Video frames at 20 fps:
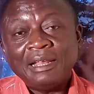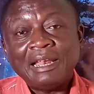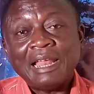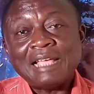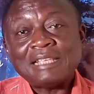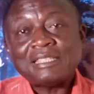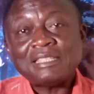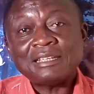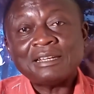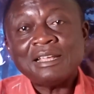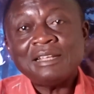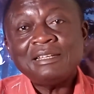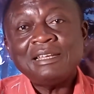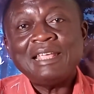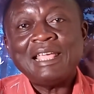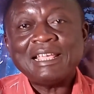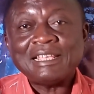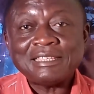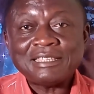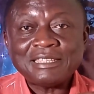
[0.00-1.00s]
La sirène
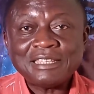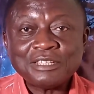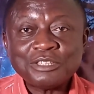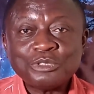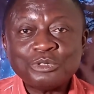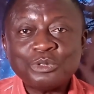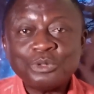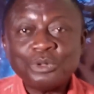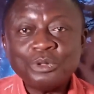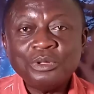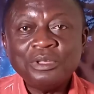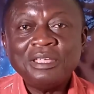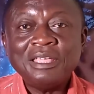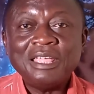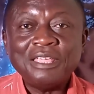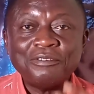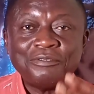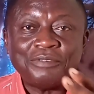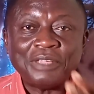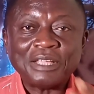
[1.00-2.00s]
existe
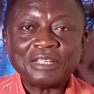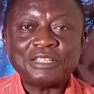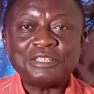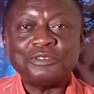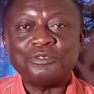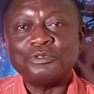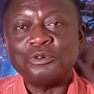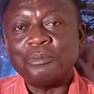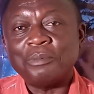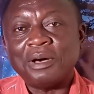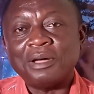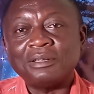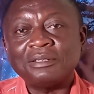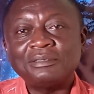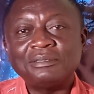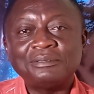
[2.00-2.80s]
effectivement.